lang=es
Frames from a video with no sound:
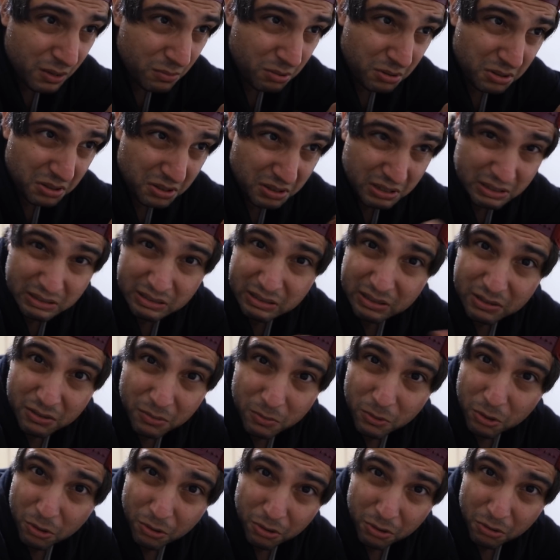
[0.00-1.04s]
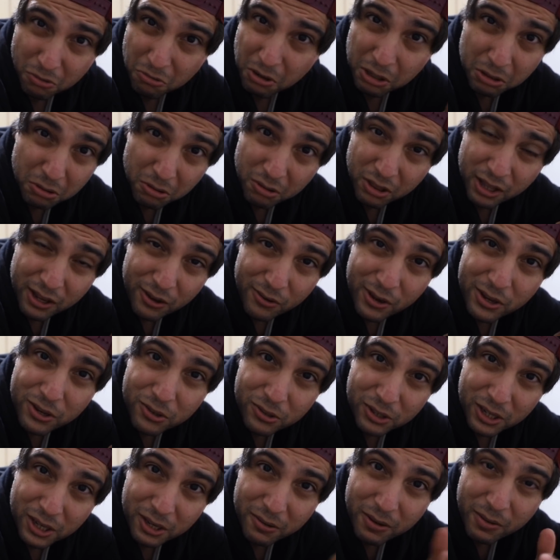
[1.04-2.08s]
pues, como los 4 o 5
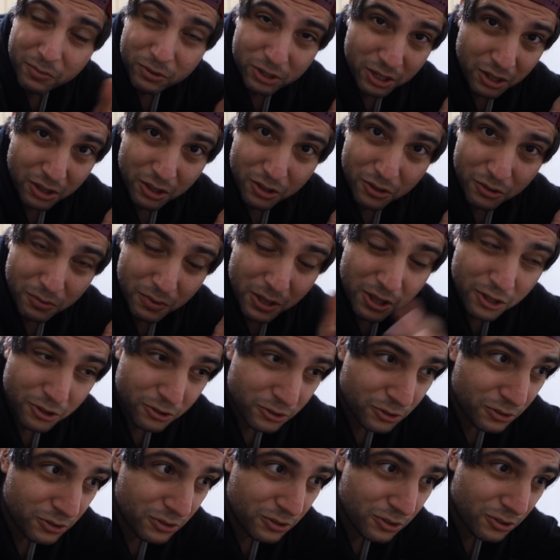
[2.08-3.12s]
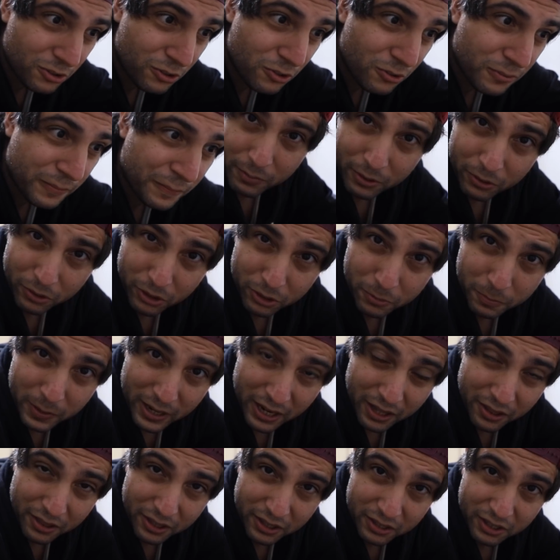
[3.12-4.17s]
años que llevamos haciendo vídeos ¿no? en YouTube. Pero ¿qué os
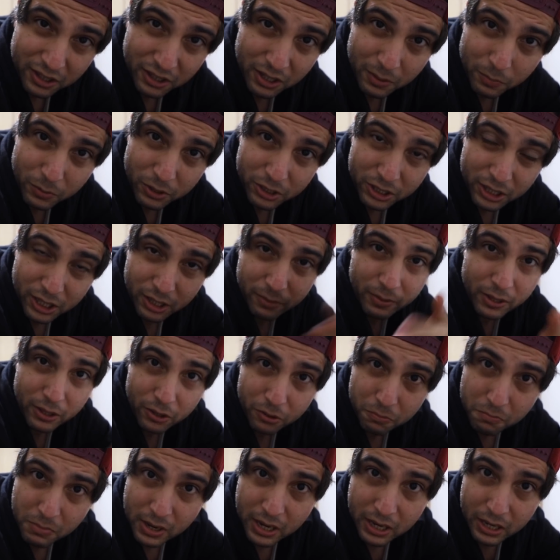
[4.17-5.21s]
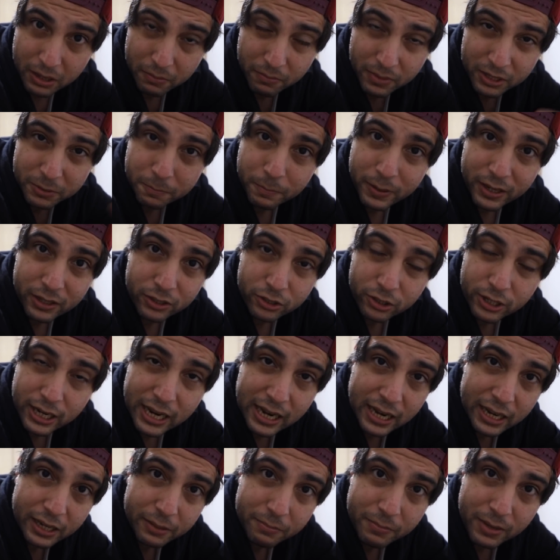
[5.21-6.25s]
parece? Este tipo así de vídeos más, más
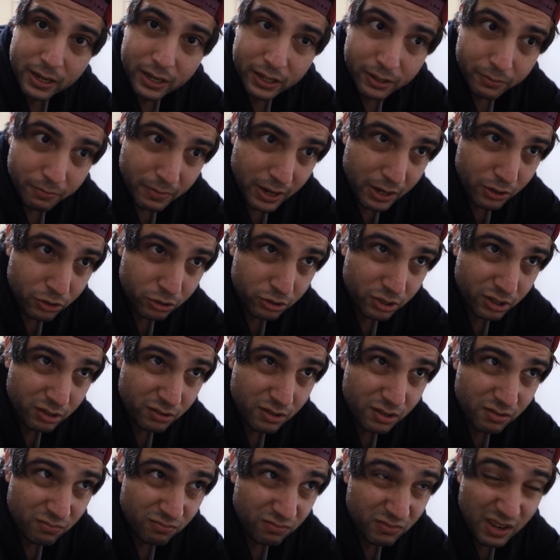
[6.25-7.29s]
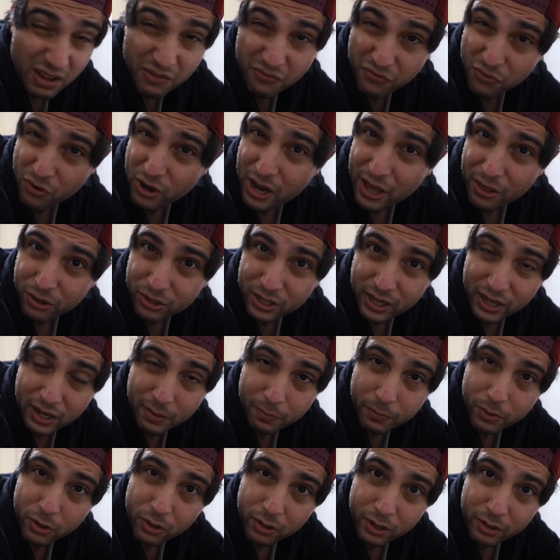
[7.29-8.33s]
personales, más menos enfocados a
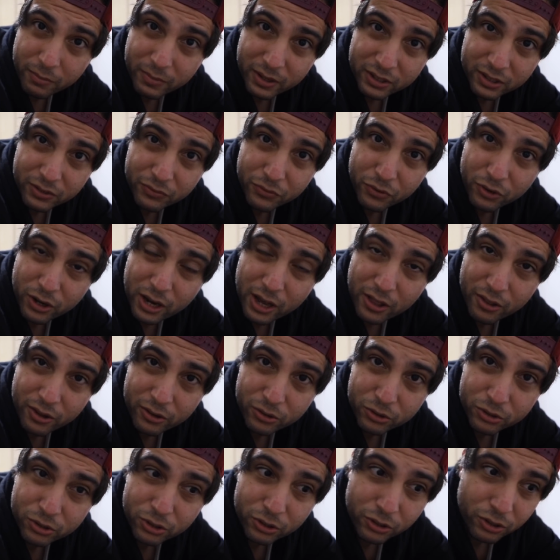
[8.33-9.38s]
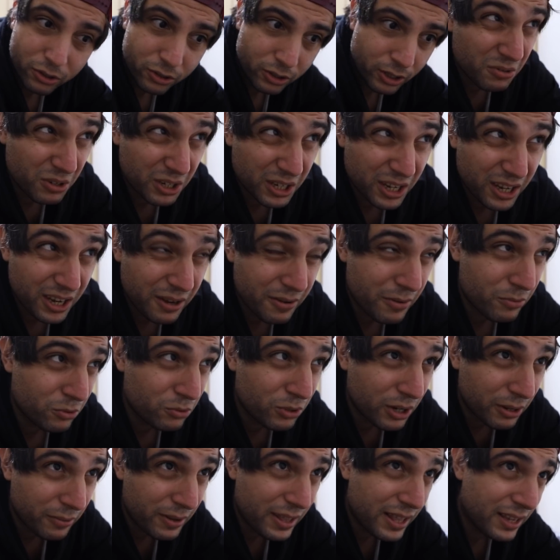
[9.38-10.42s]
Japón y más enfocado a nosotros. No es que
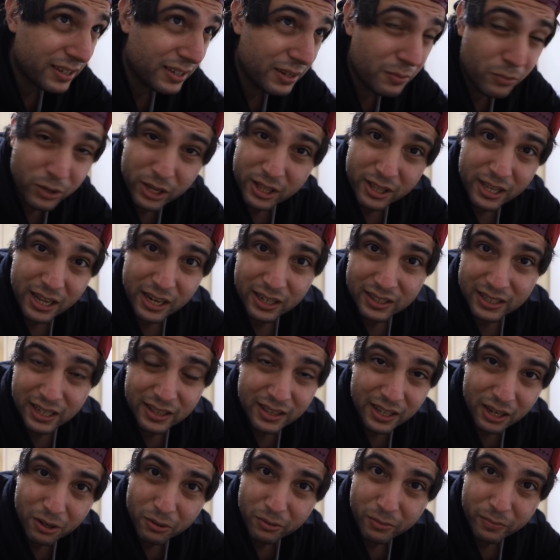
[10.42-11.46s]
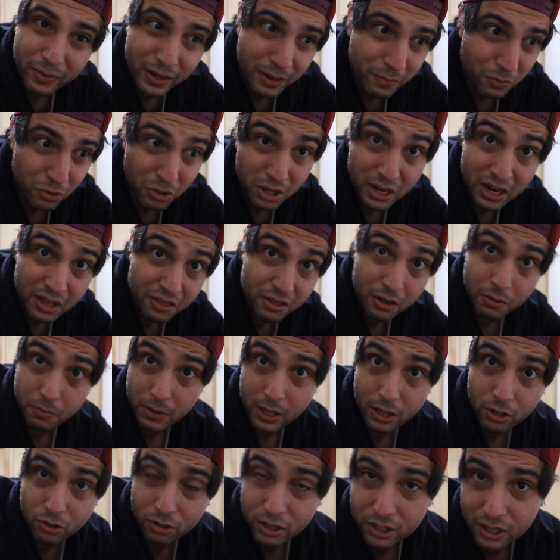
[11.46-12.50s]
llevemos una vida así muy interesante como para poder hacer
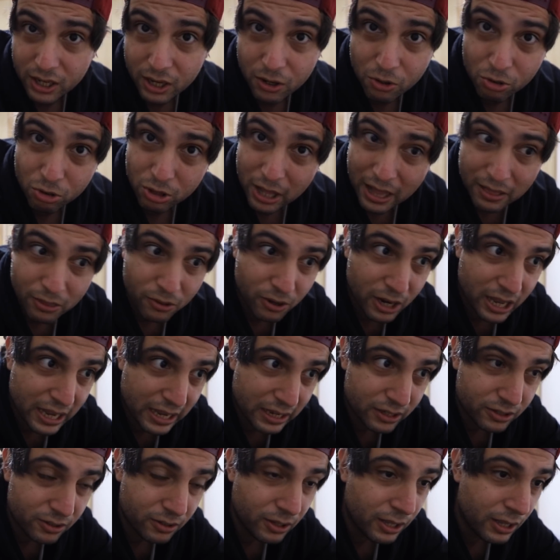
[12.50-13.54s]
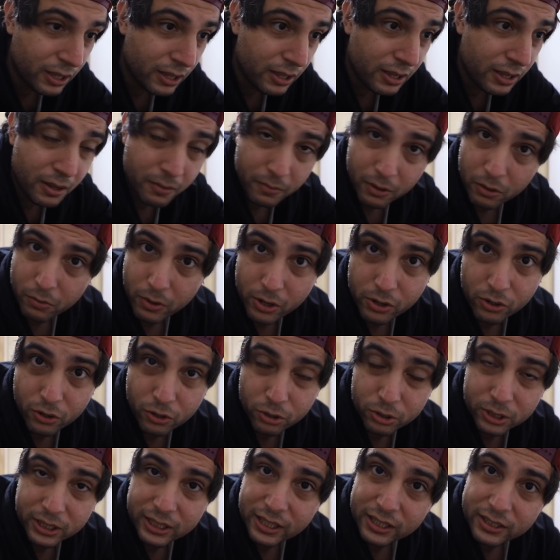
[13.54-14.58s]
vídeos así contándola y eso. Pero bueno,
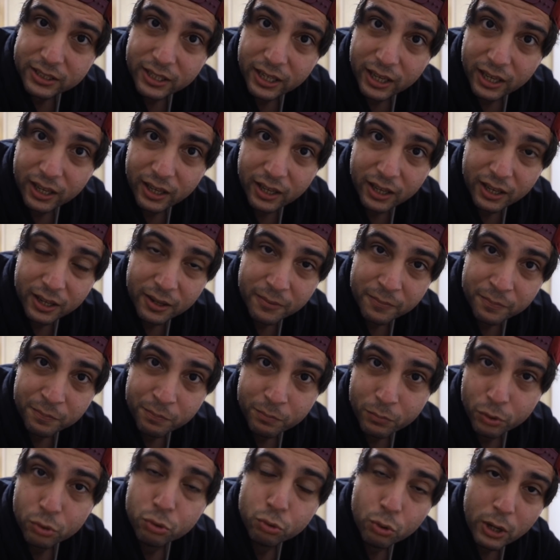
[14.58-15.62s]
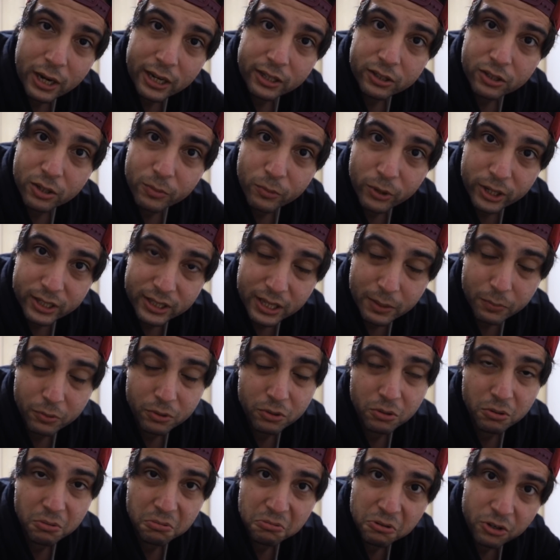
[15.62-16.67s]
cosas así puntuales como esta,
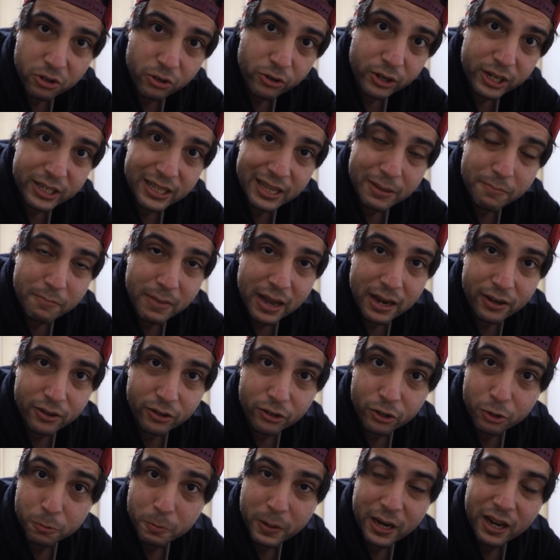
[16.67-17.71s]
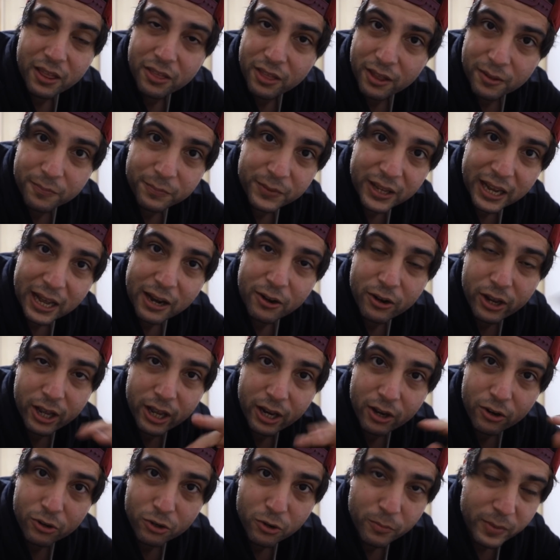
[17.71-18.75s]
pues no, no creo que estén mal, ¿no? ¿Qué os parece? Dejadlo
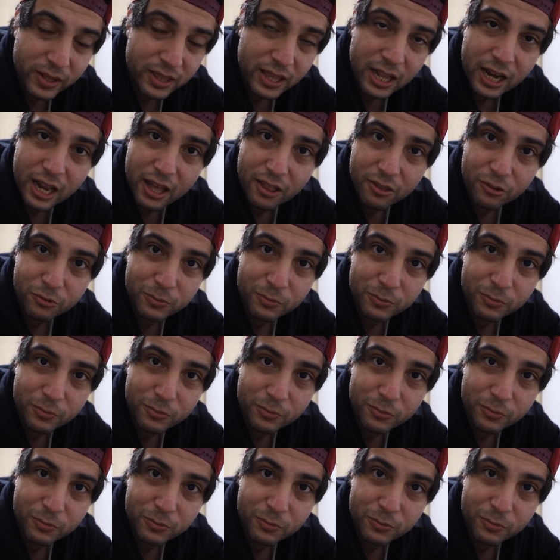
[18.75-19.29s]
ahí en los comentarios,